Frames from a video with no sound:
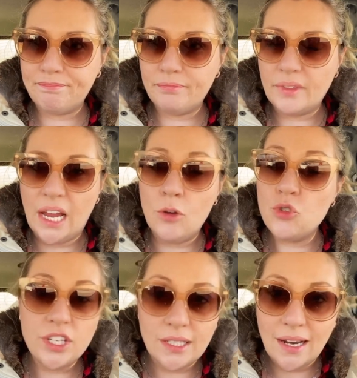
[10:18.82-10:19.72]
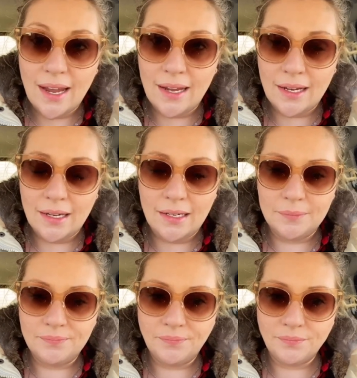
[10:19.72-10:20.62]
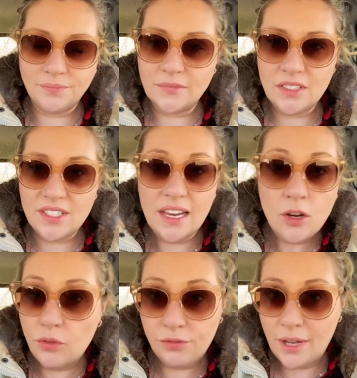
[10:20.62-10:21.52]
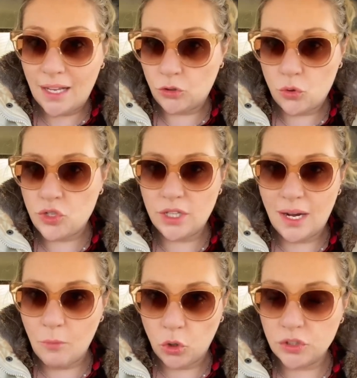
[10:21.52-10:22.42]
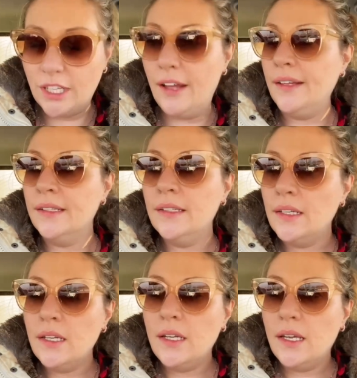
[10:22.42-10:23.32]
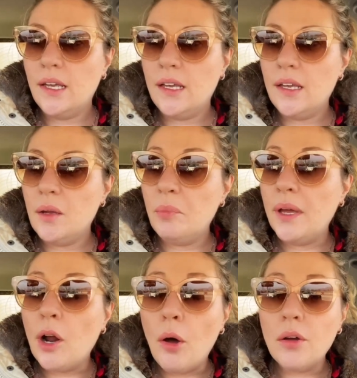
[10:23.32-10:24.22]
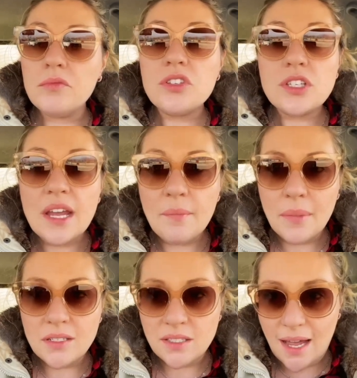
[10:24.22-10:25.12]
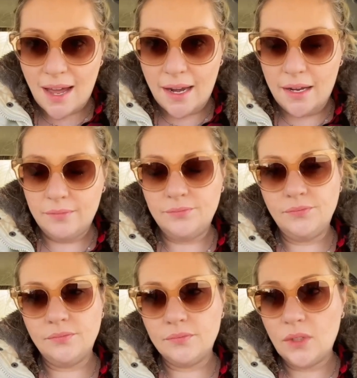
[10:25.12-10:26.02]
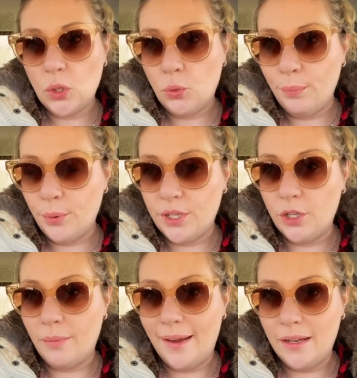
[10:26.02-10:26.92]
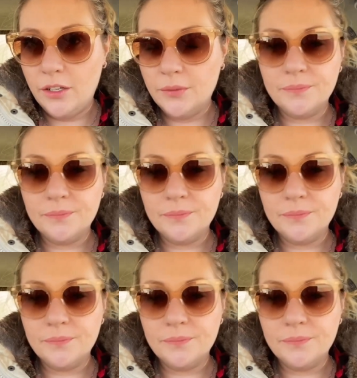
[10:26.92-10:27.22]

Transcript: è uscita la si è rigonfiato è uscita la botta eh, però sembra stare un pochino meglio